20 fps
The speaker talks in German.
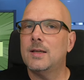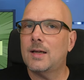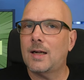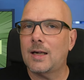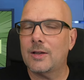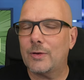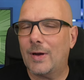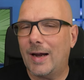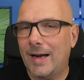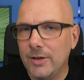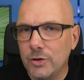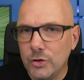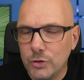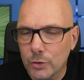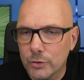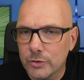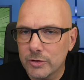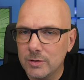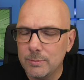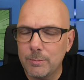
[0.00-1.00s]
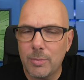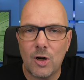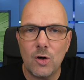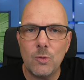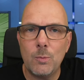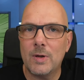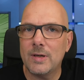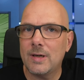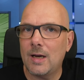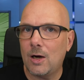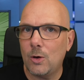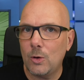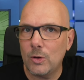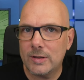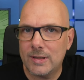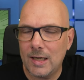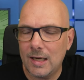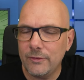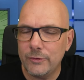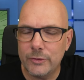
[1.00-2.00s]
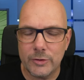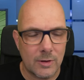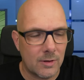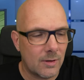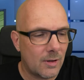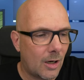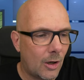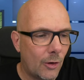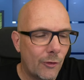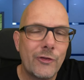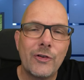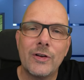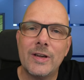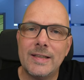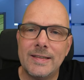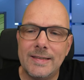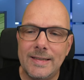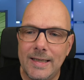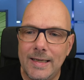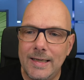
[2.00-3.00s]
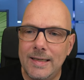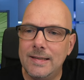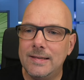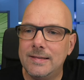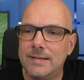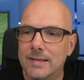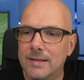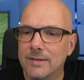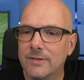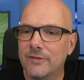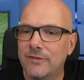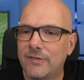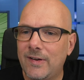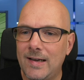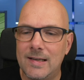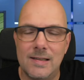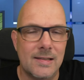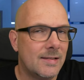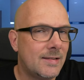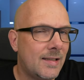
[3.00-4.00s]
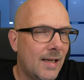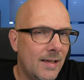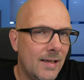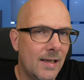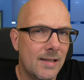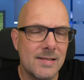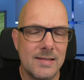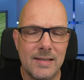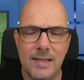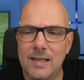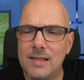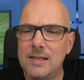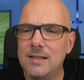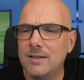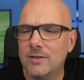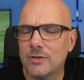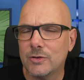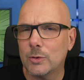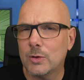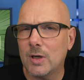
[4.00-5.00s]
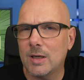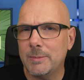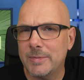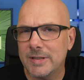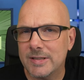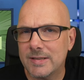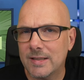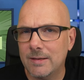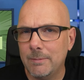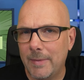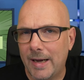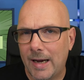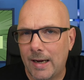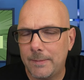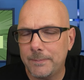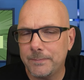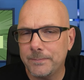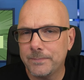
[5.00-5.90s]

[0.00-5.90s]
Also eine Stunde braucht man auch dafür. Auf jeden Fall. Tendenziell sogar ein bisschen mehr.